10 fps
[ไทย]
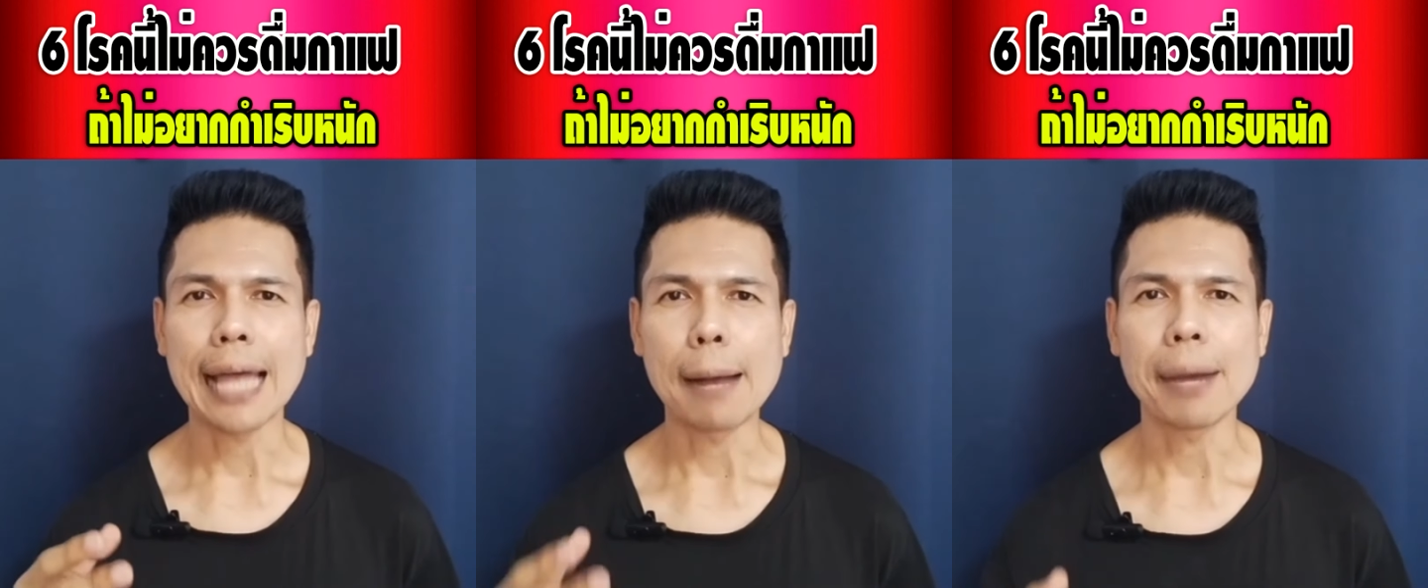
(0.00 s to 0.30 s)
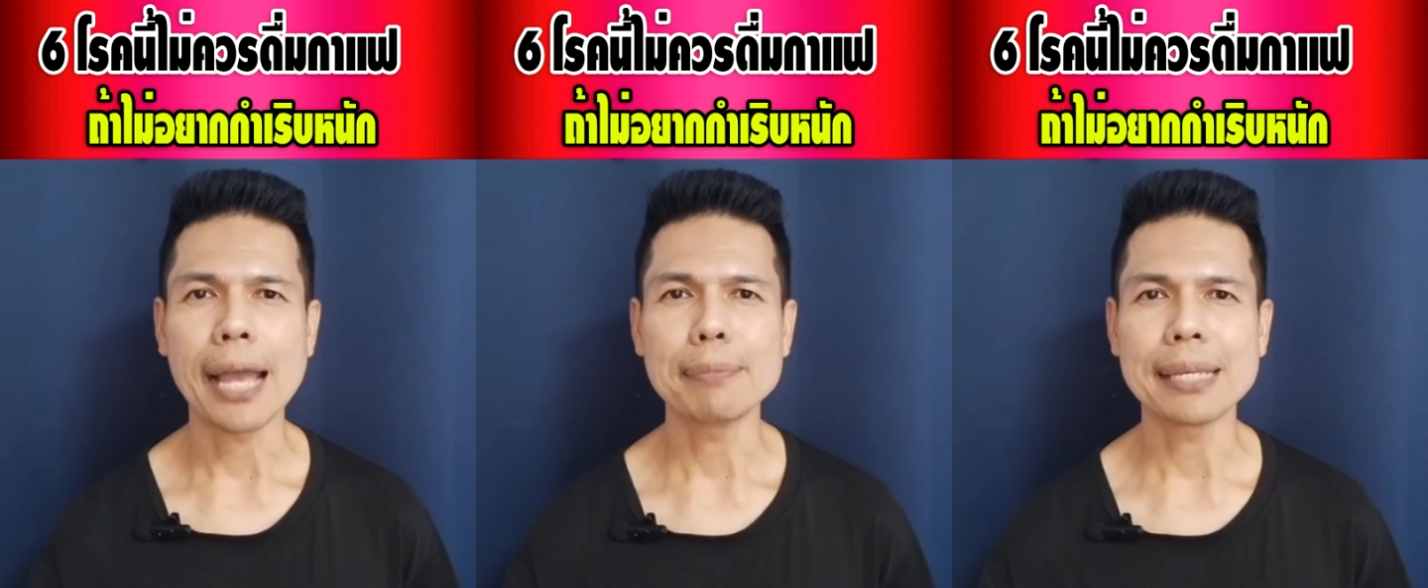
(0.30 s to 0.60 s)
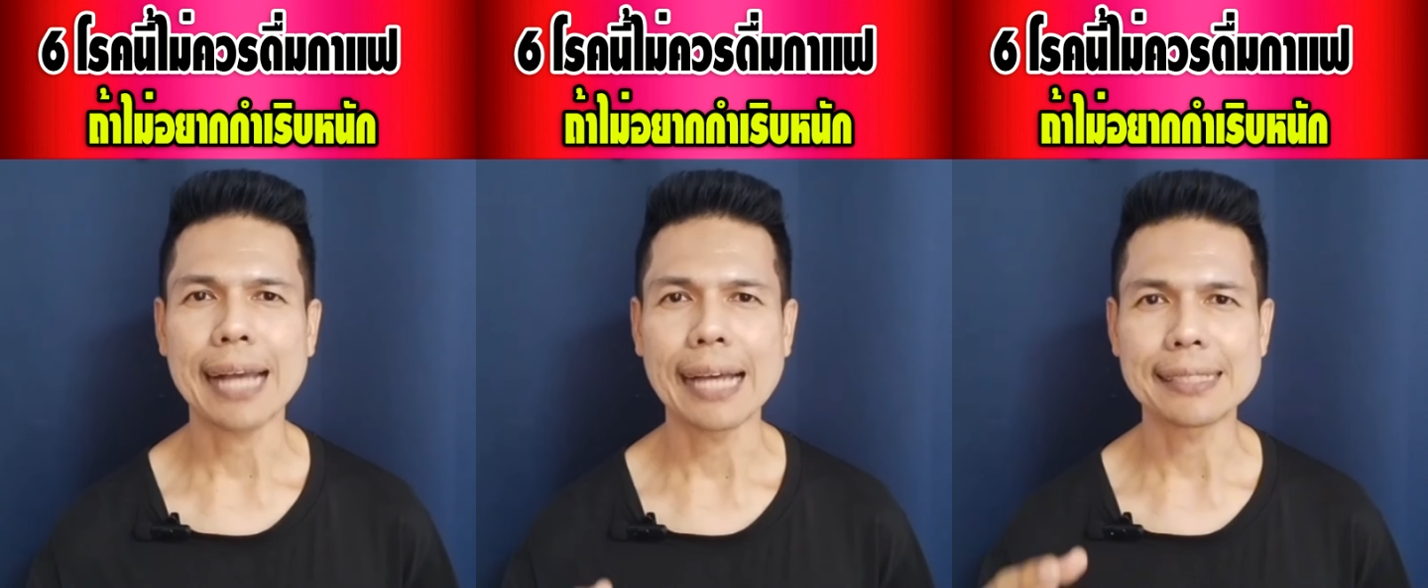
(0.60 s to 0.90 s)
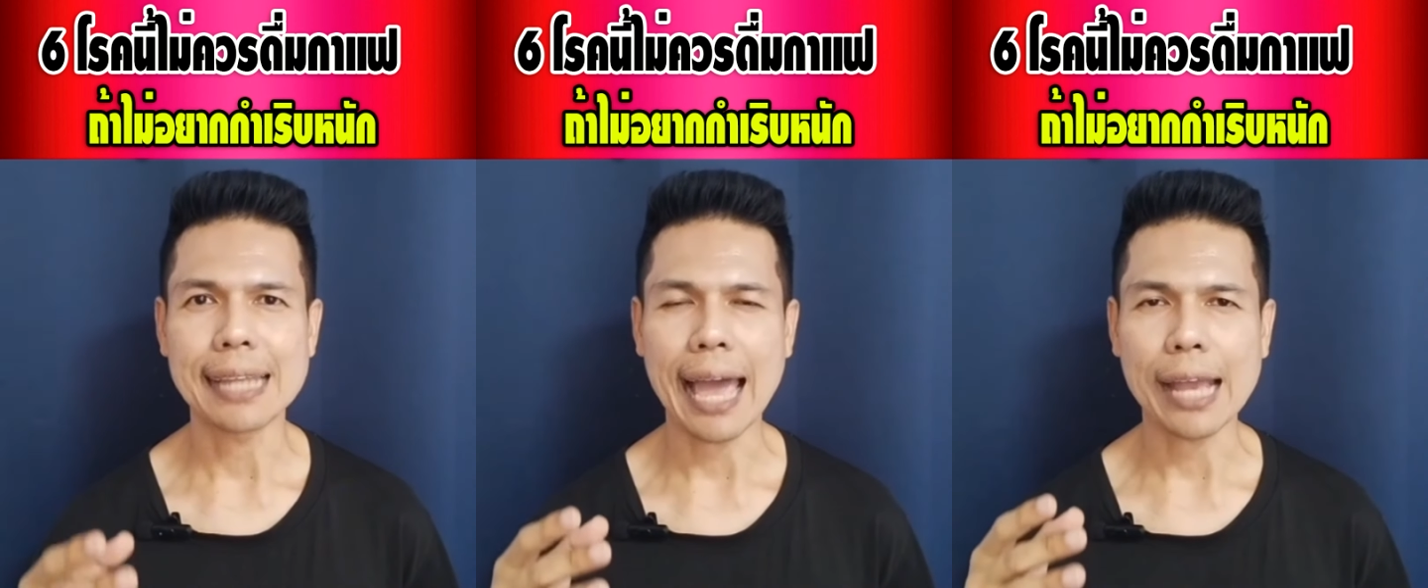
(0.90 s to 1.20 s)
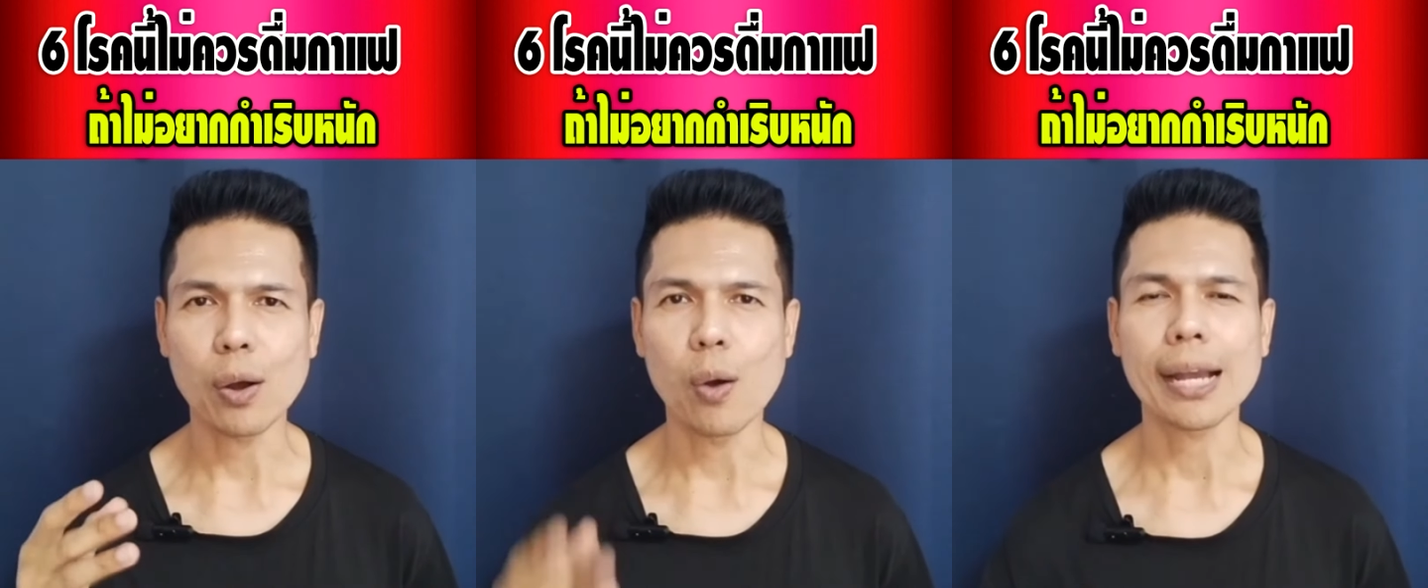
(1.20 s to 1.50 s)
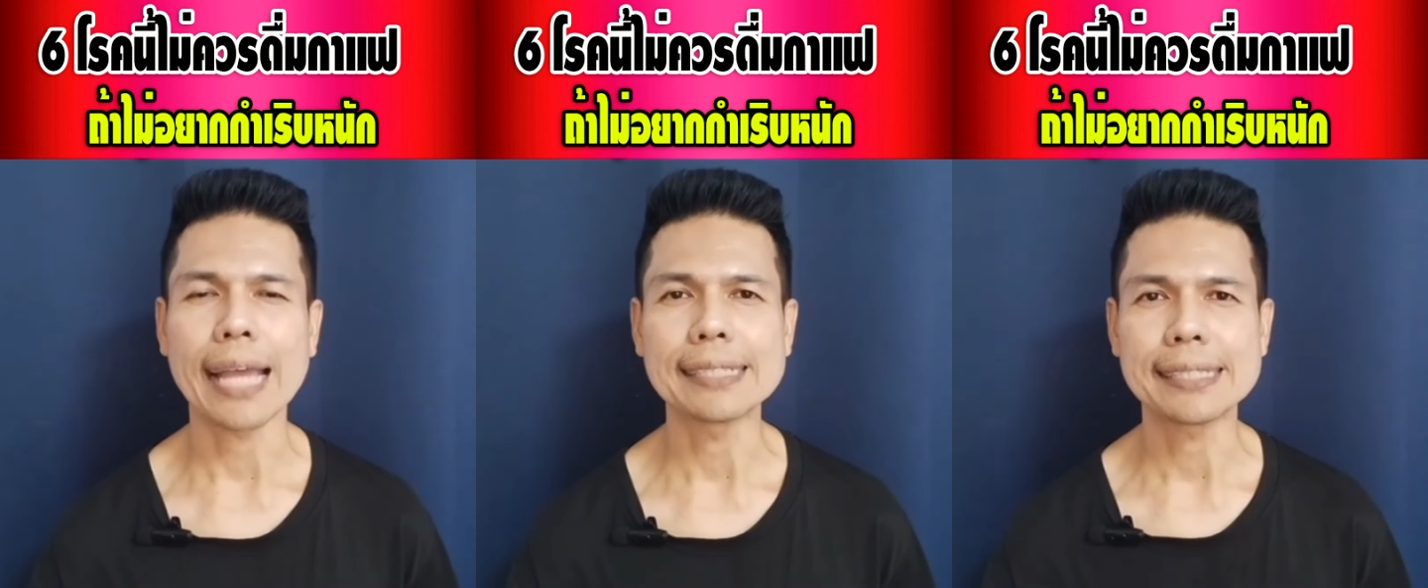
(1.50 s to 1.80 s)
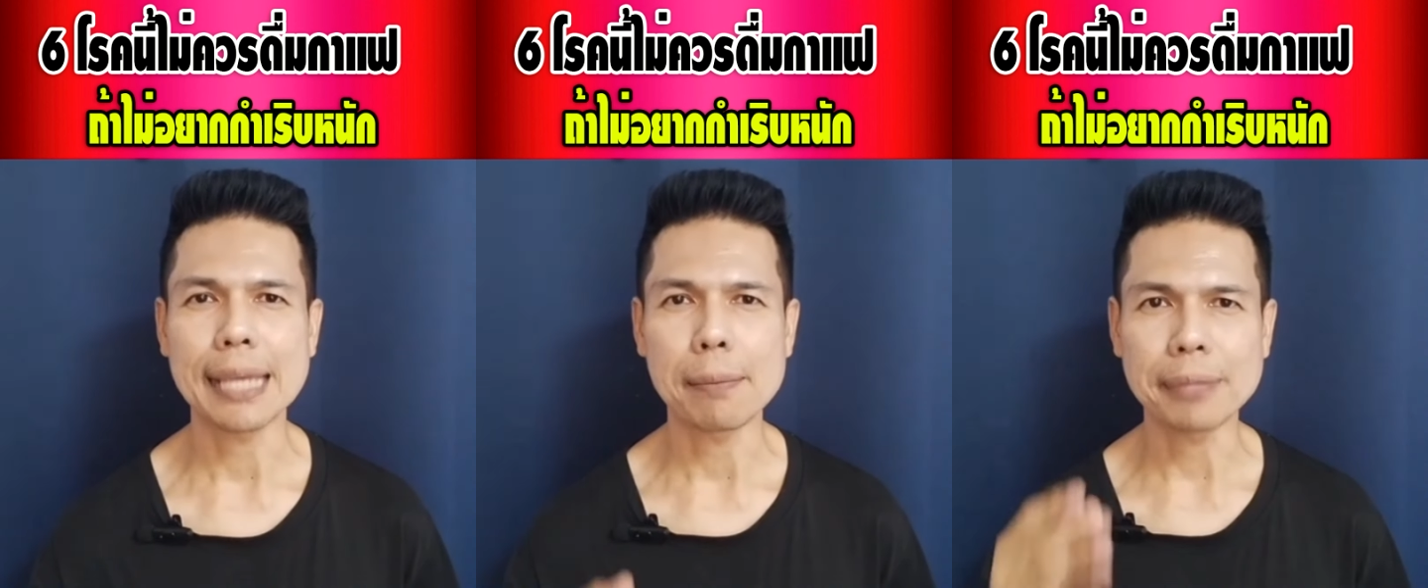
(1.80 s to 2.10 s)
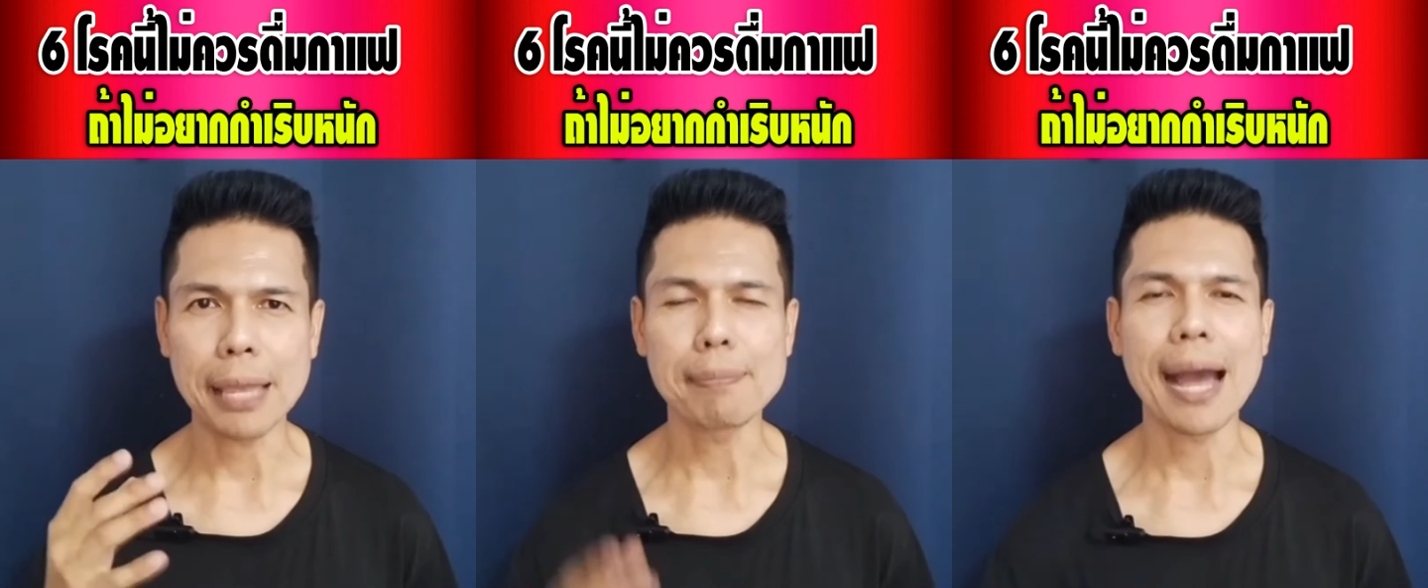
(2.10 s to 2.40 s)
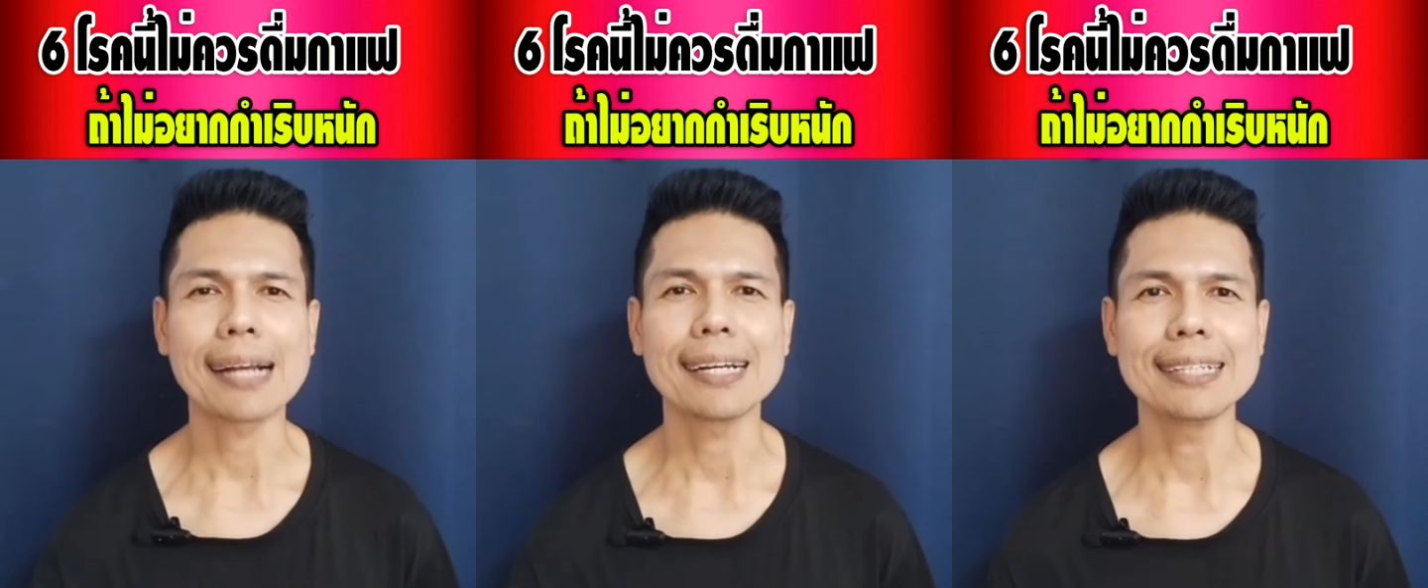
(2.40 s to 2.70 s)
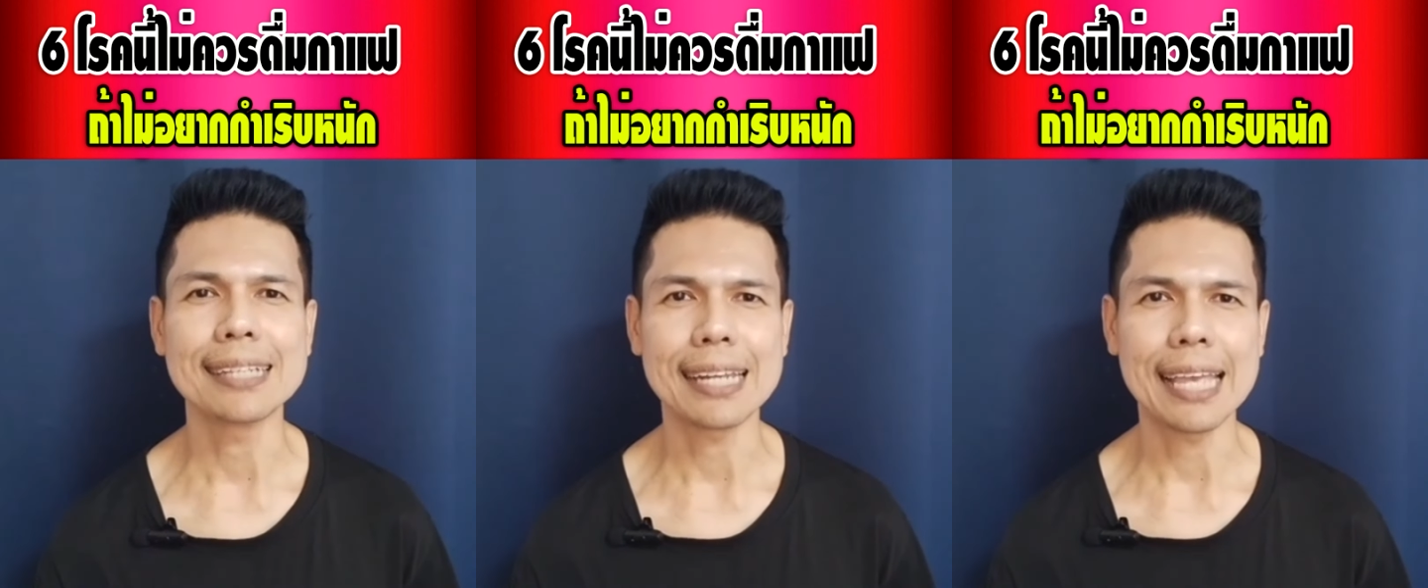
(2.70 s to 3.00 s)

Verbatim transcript: ทำให้มีการสลายของแคลเซียมได้มากขึ้น